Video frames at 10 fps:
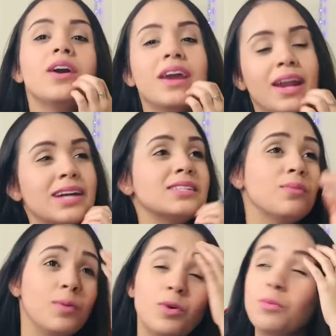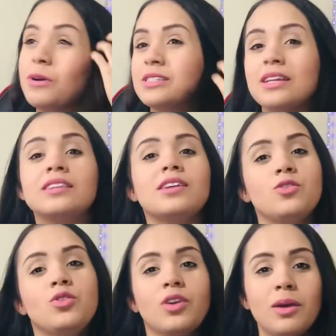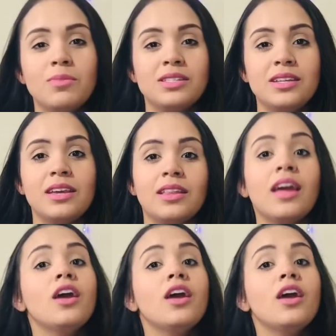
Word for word: Gracias, mi amor, por ese desayuno que me hiciste.